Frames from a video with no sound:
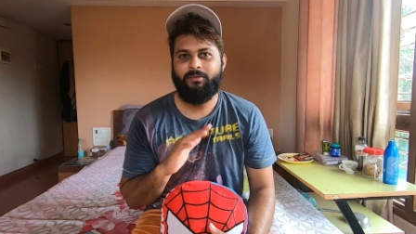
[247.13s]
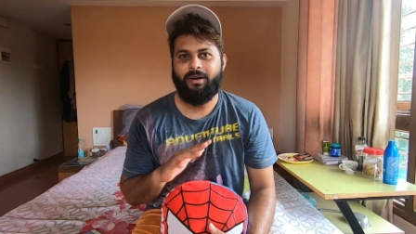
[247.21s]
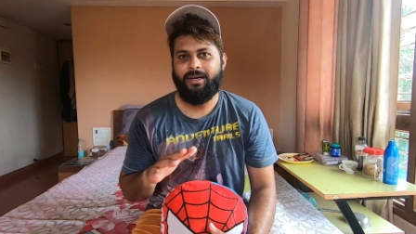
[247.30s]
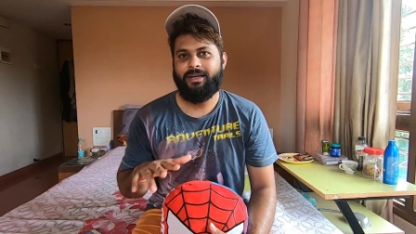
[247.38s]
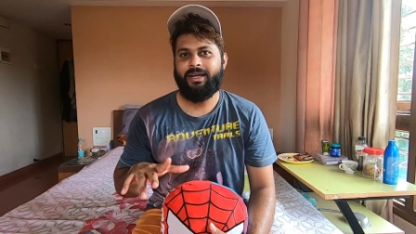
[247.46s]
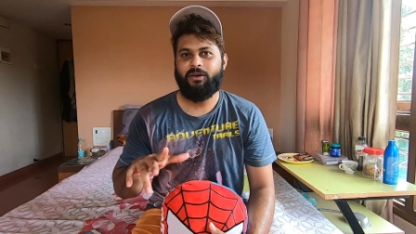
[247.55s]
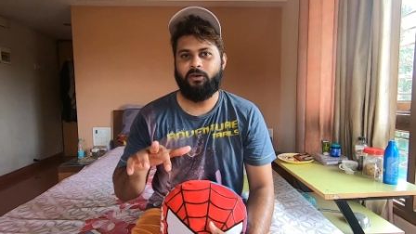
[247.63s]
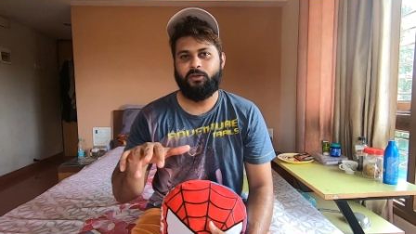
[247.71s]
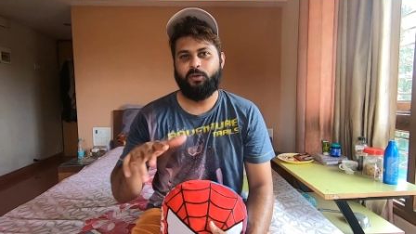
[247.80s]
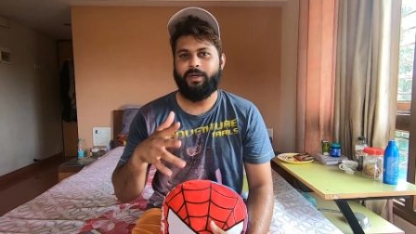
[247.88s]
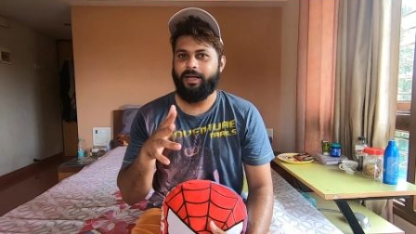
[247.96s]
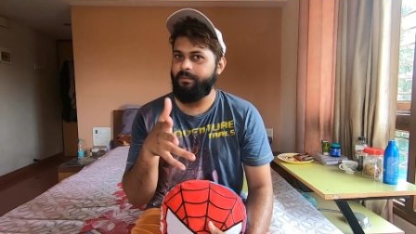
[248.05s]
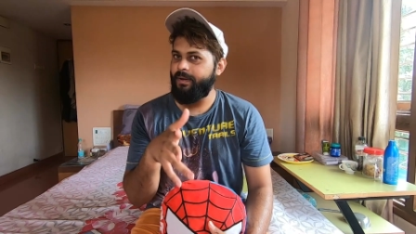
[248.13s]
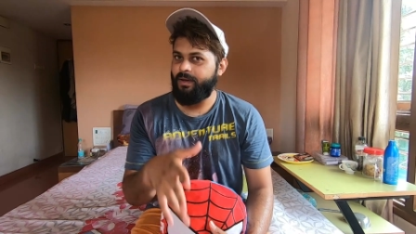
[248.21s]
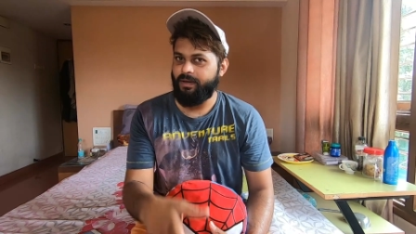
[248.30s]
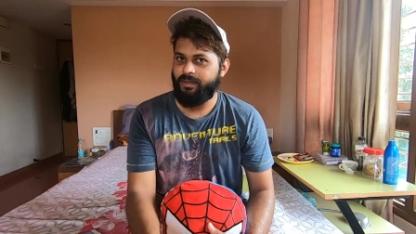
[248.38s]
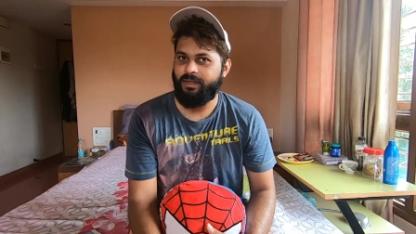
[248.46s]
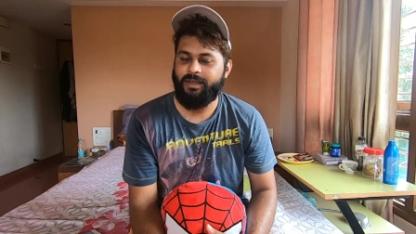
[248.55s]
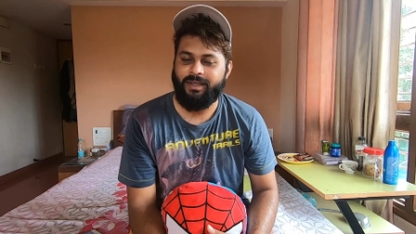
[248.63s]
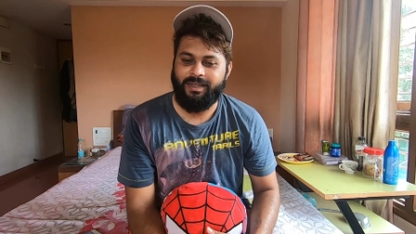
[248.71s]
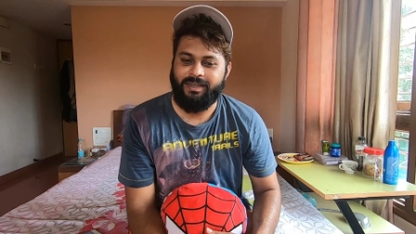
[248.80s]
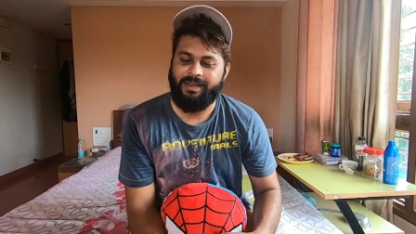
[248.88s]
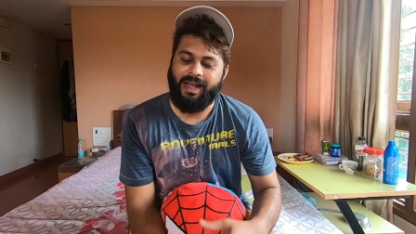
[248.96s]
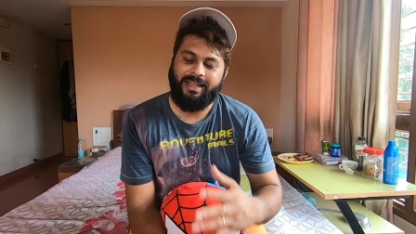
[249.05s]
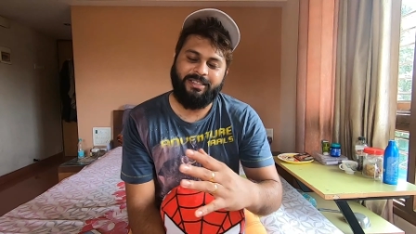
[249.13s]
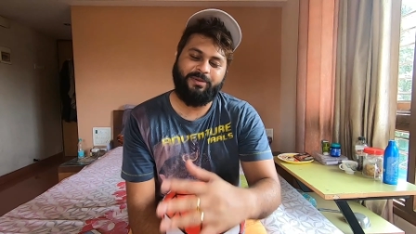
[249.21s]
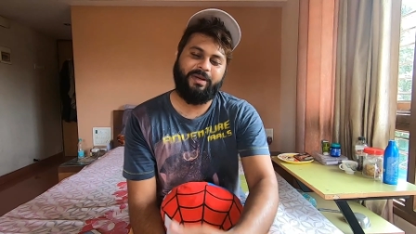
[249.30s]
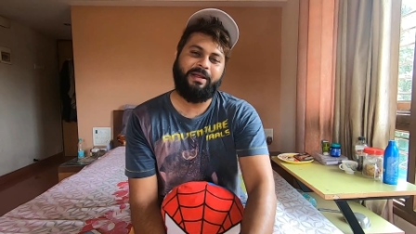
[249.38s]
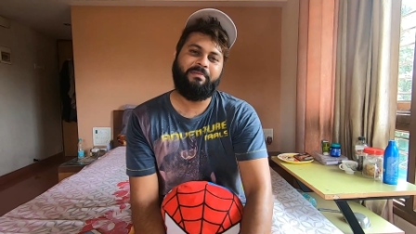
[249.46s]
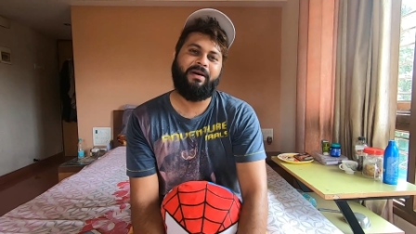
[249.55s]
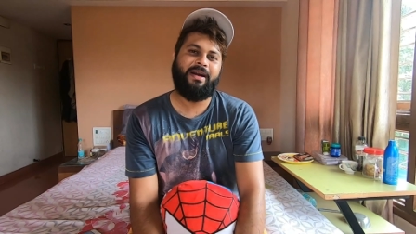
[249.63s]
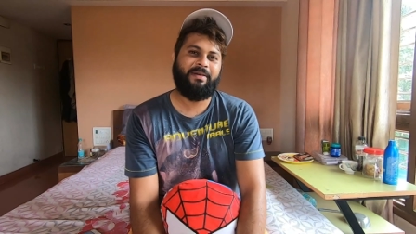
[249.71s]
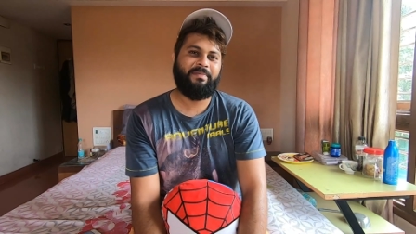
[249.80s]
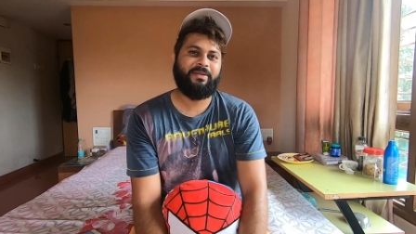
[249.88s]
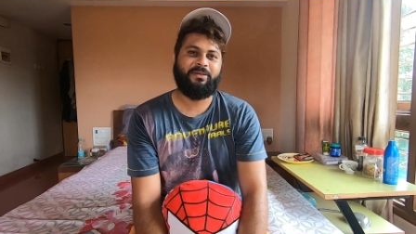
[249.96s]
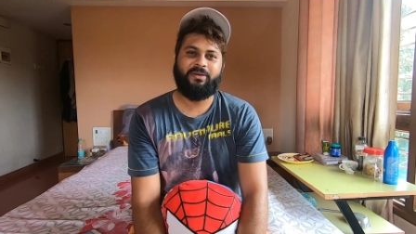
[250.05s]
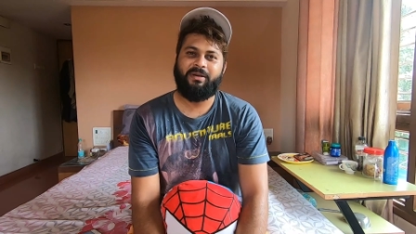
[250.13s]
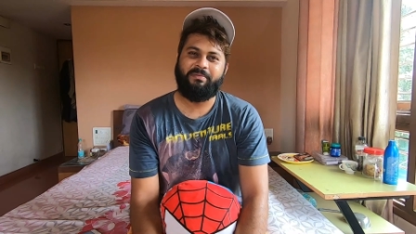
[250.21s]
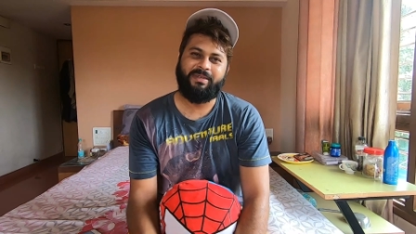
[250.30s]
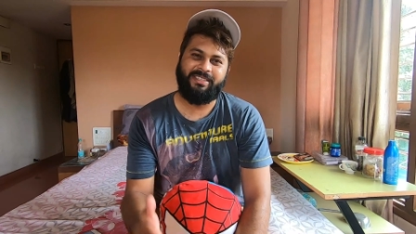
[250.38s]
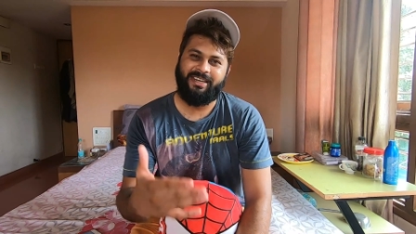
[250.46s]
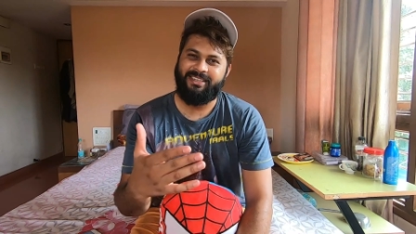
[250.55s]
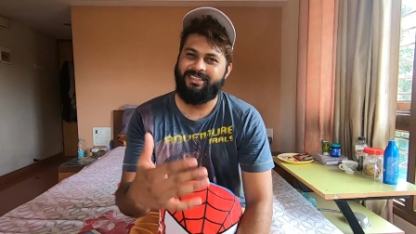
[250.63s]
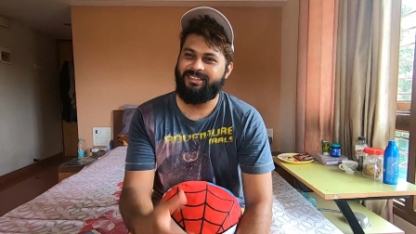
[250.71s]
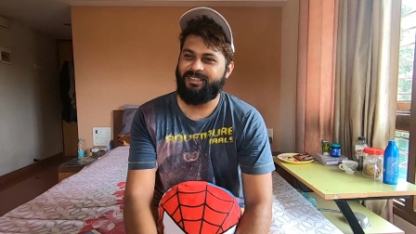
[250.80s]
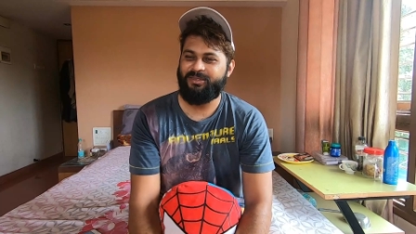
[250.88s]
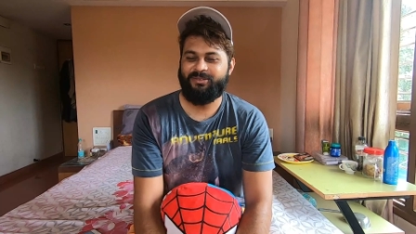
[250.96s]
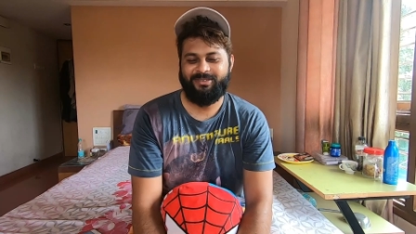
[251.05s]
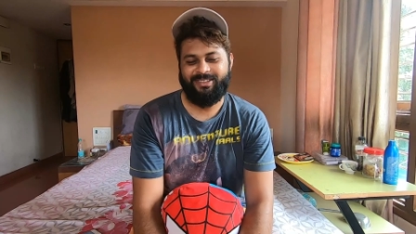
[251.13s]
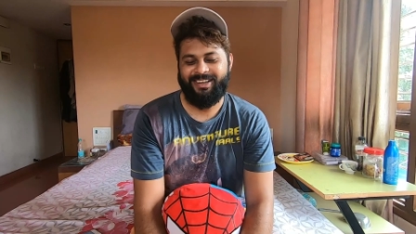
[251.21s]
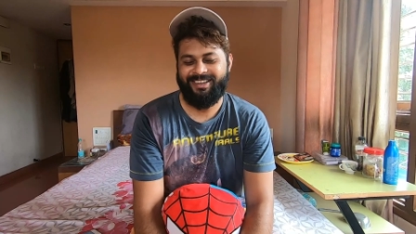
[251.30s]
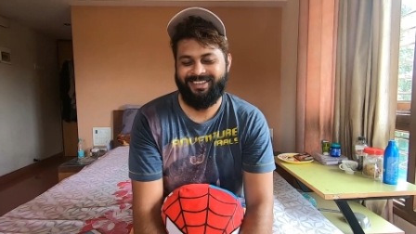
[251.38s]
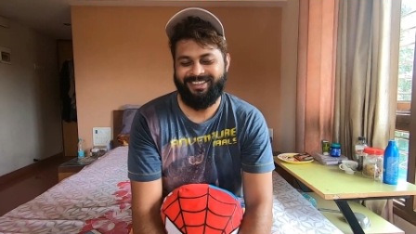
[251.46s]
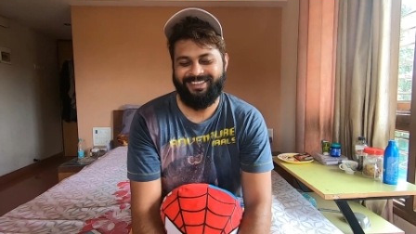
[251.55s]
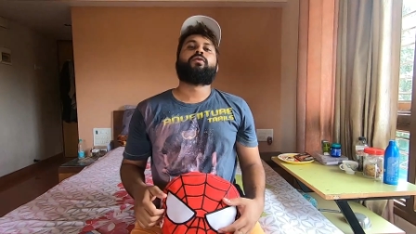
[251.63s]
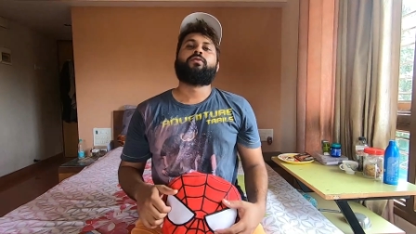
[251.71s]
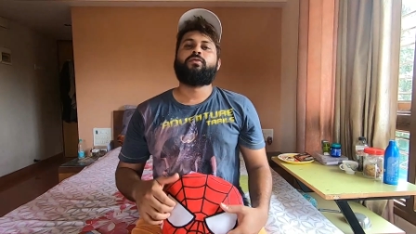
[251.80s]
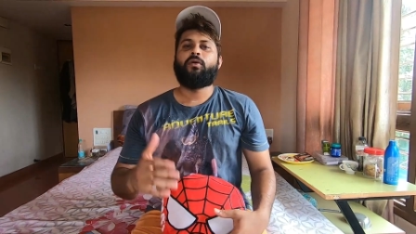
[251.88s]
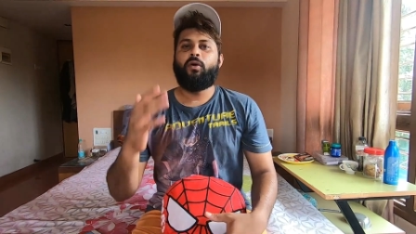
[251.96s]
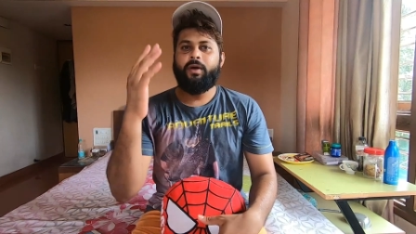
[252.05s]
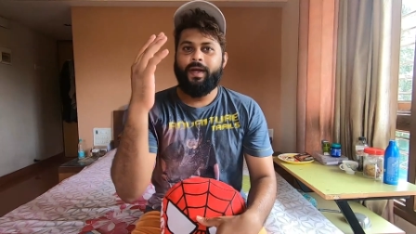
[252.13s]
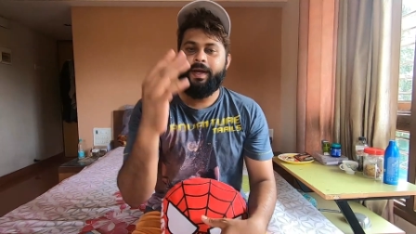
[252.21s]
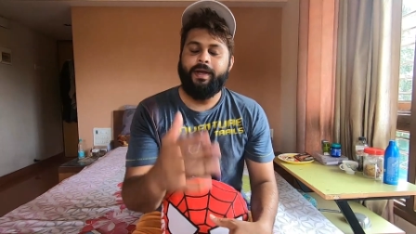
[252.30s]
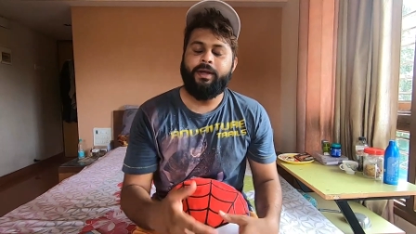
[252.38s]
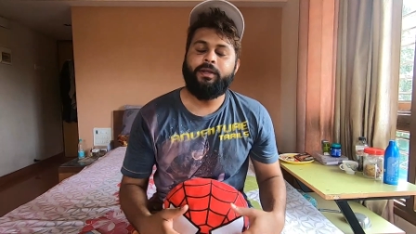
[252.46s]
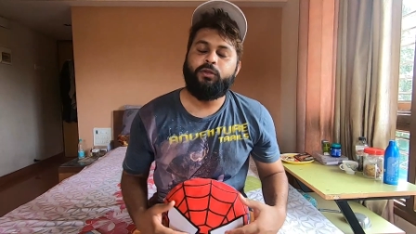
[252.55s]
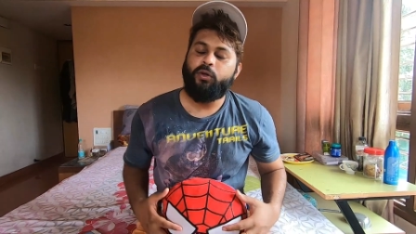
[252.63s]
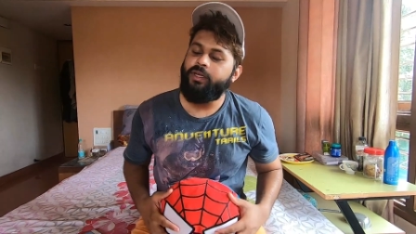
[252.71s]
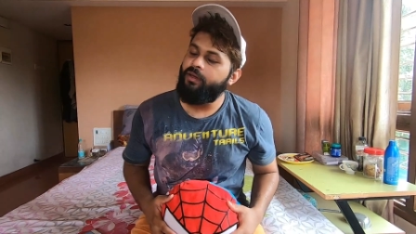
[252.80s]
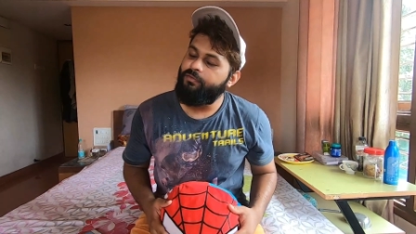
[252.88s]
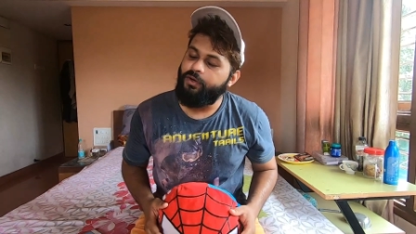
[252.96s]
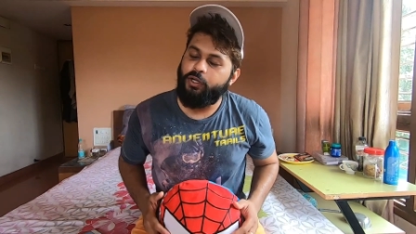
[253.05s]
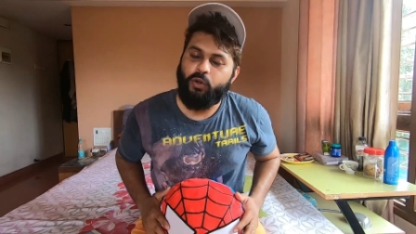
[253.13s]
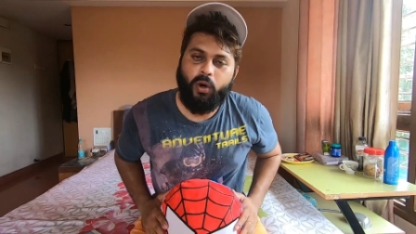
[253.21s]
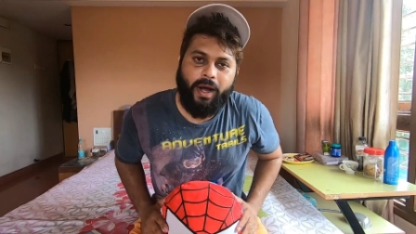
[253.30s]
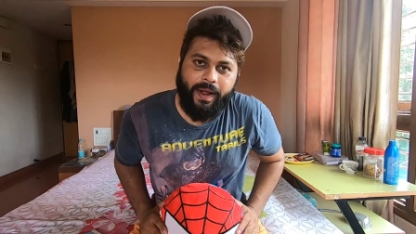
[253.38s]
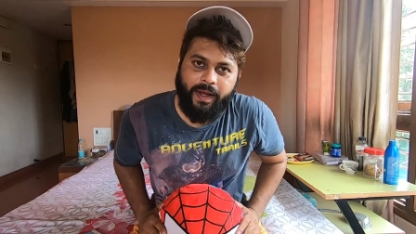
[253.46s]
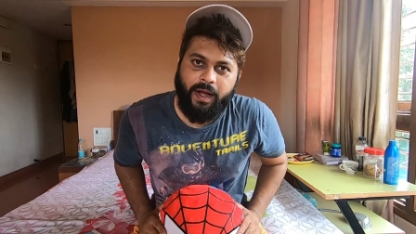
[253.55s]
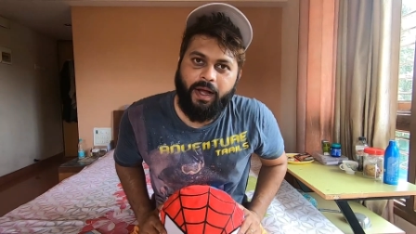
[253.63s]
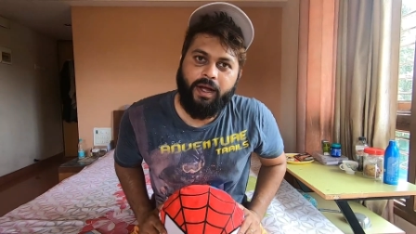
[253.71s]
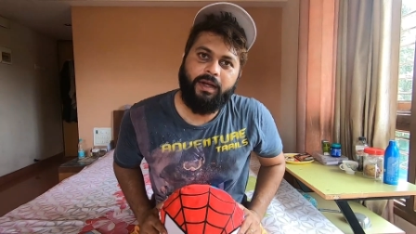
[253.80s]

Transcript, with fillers: वन टेक और टू टेक में कर दिए लेकिन डांस वाले पार्ट में थोड़ा पीछे रह जाता था ओके तो ये वीडियो आएगा